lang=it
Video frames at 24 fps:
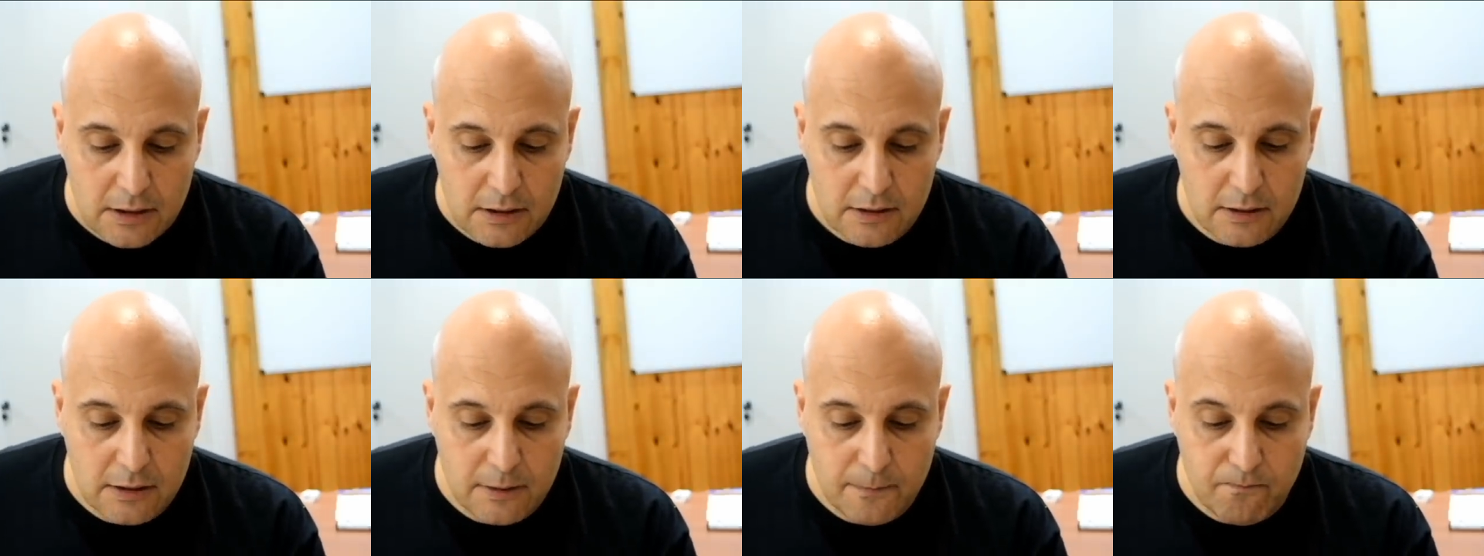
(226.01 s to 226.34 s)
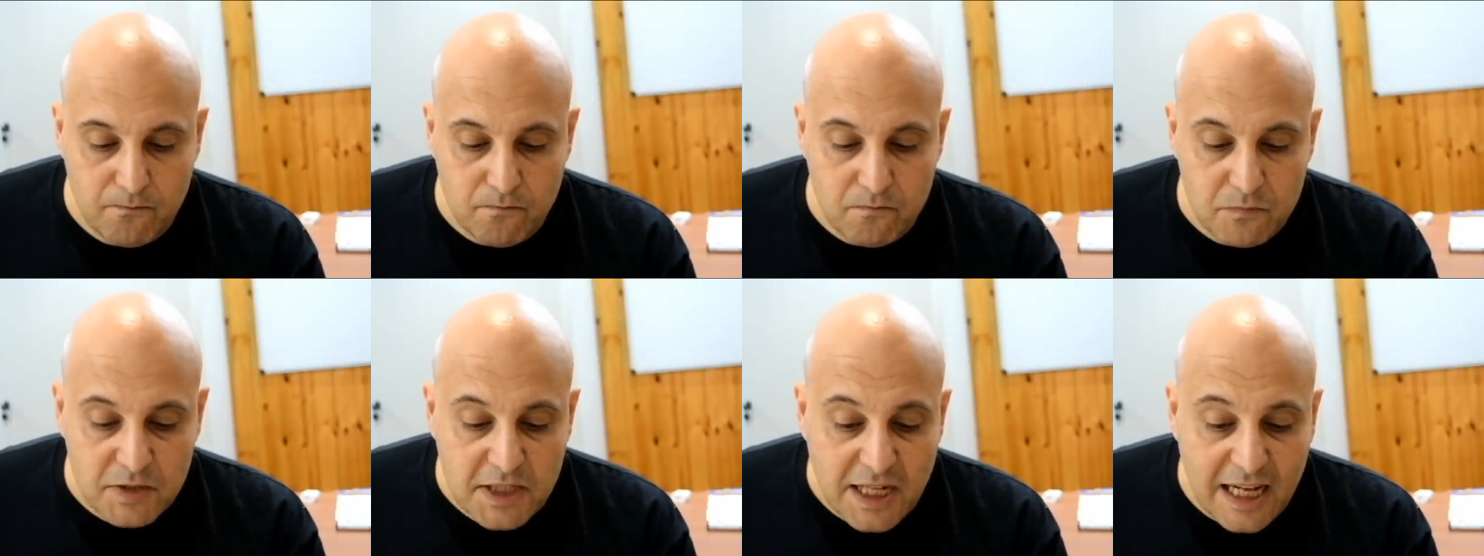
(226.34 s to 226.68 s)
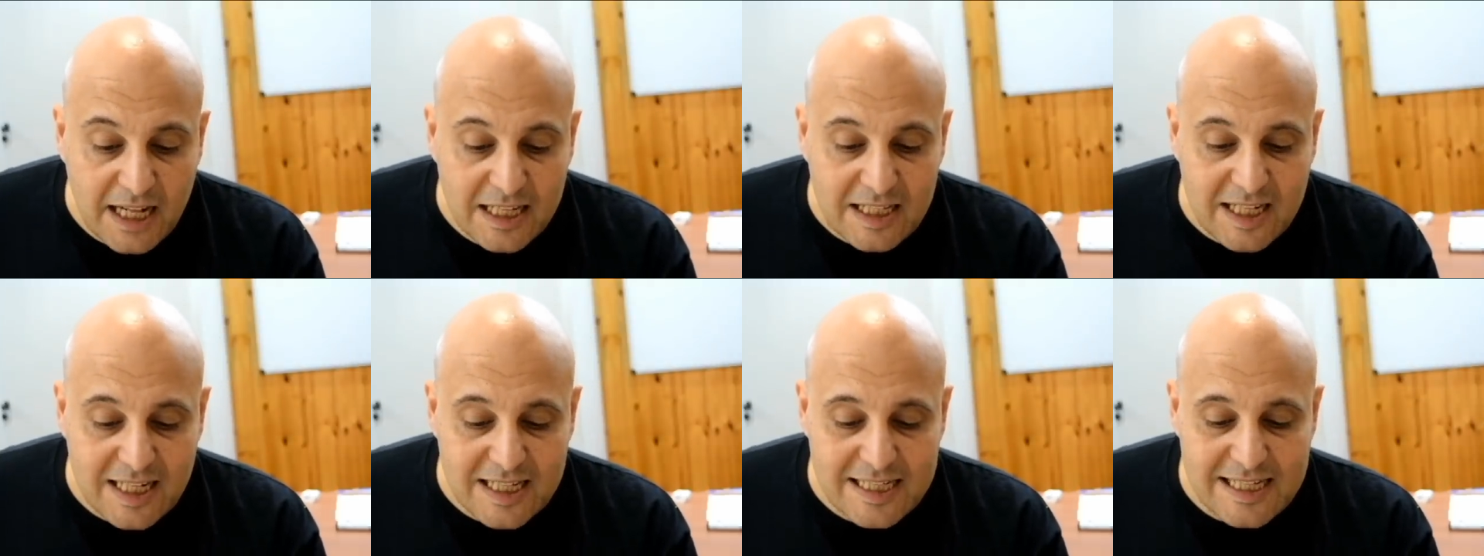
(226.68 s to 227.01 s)
ehm, sei
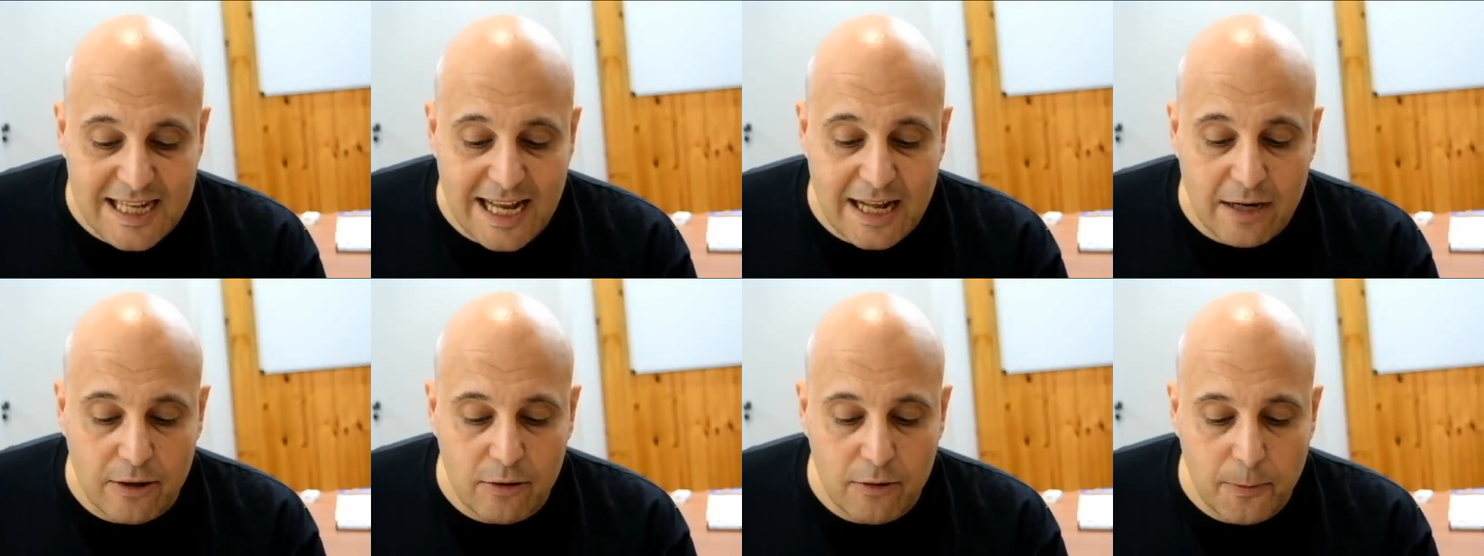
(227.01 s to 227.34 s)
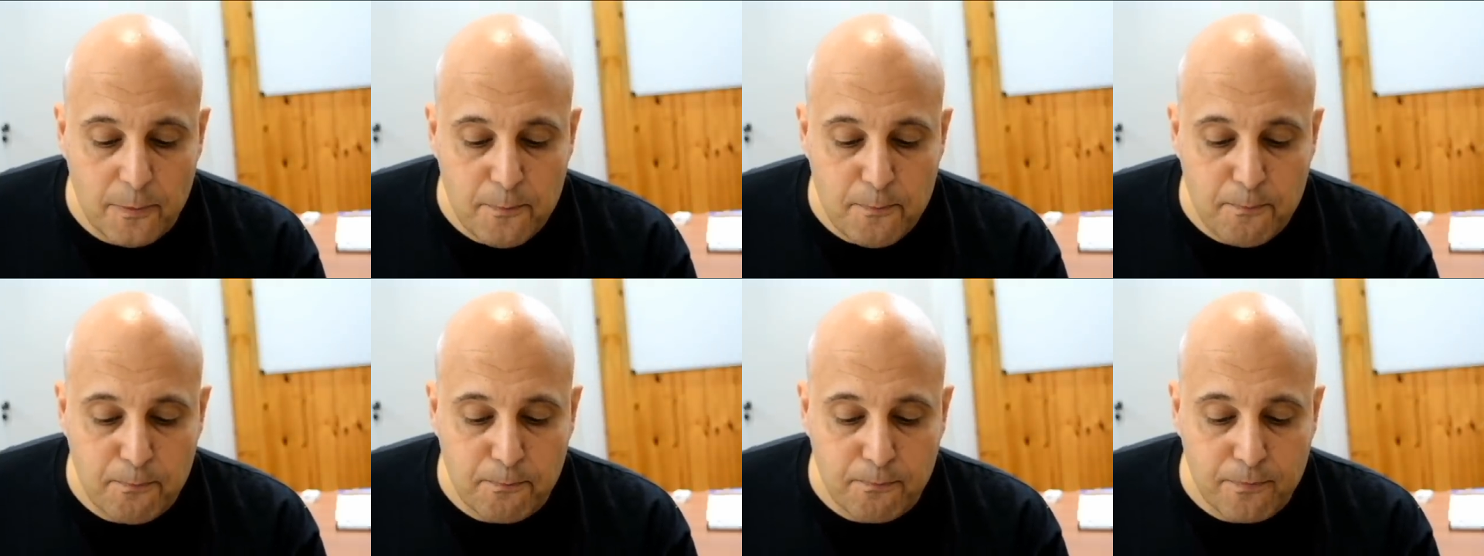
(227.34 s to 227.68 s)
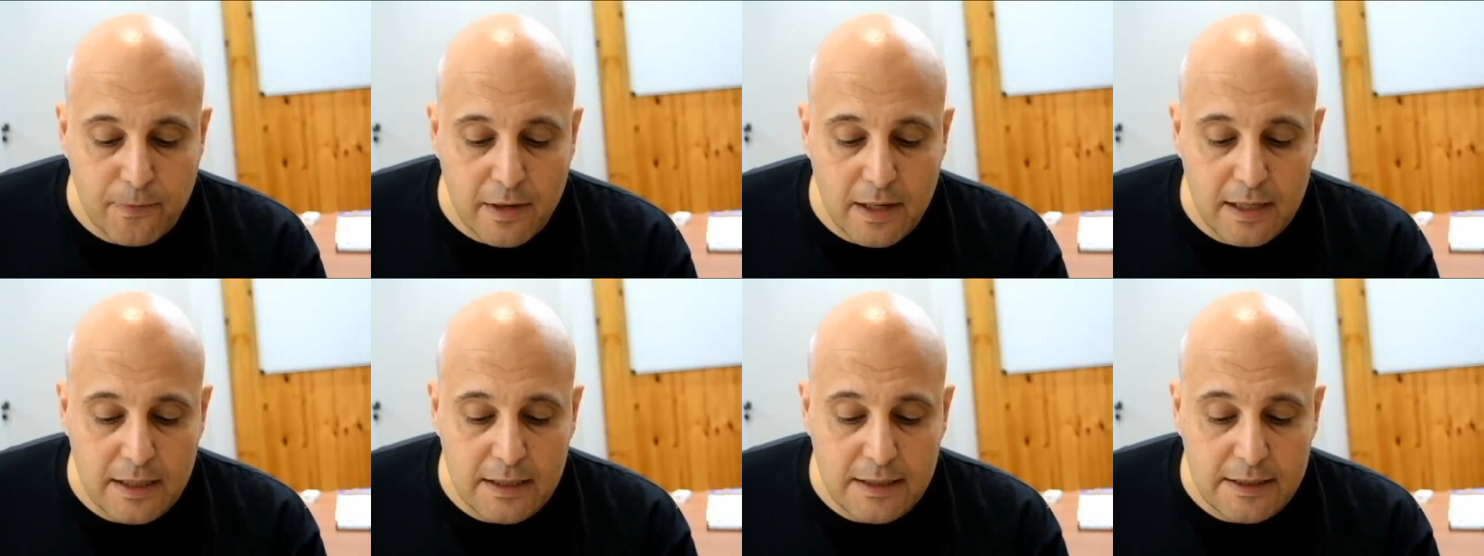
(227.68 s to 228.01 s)
al terzo anno... Mh,
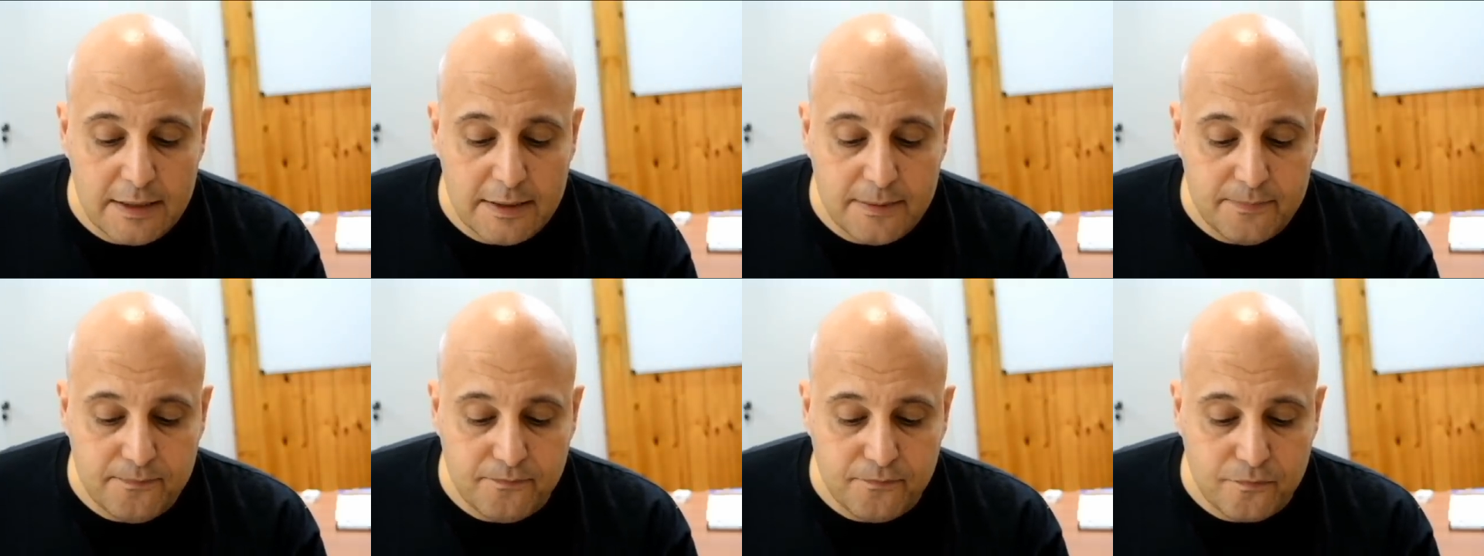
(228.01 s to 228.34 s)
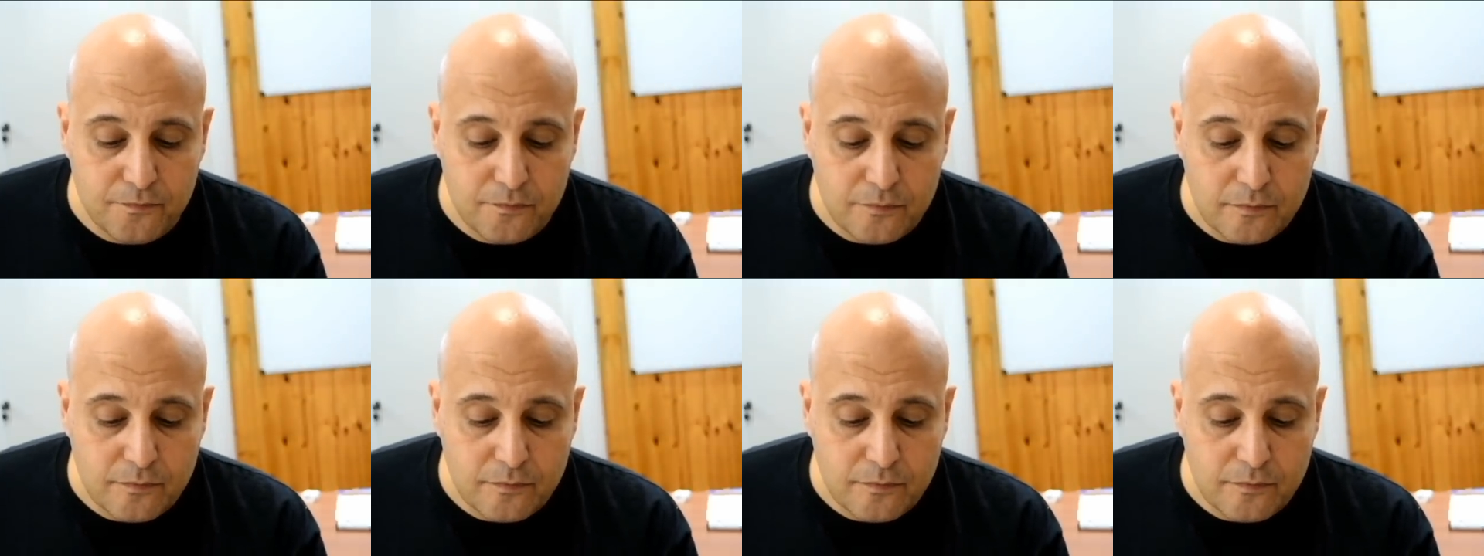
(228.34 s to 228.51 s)
mm,